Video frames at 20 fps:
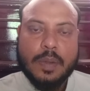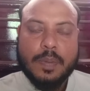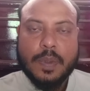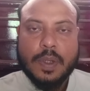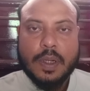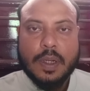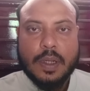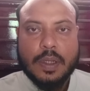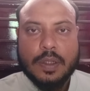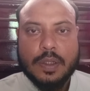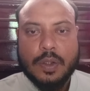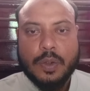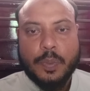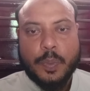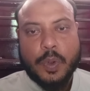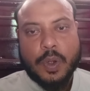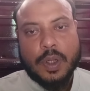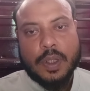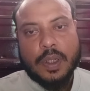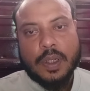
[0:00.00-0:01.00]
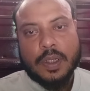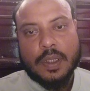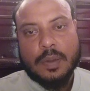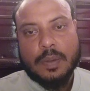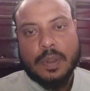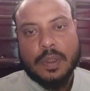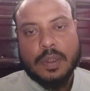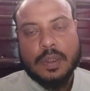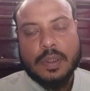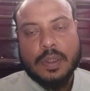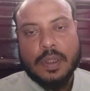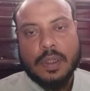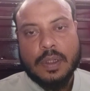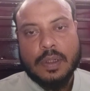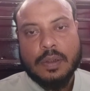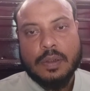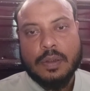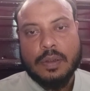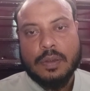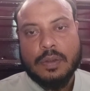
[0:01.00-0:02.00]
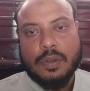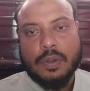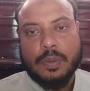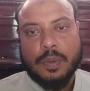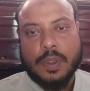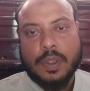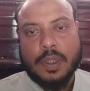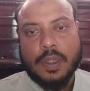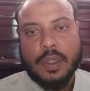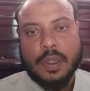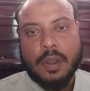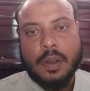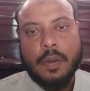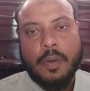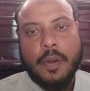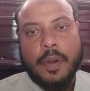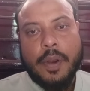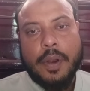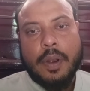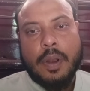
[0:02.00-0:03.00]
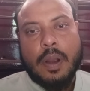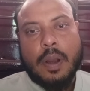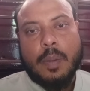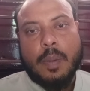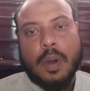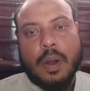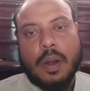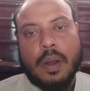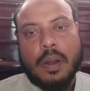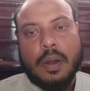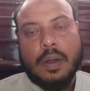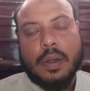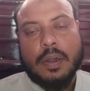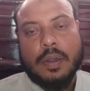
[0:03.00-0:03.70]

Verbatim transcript: আপনারা যে উপরে দেখতে পারতেছেন ছবিতে আমার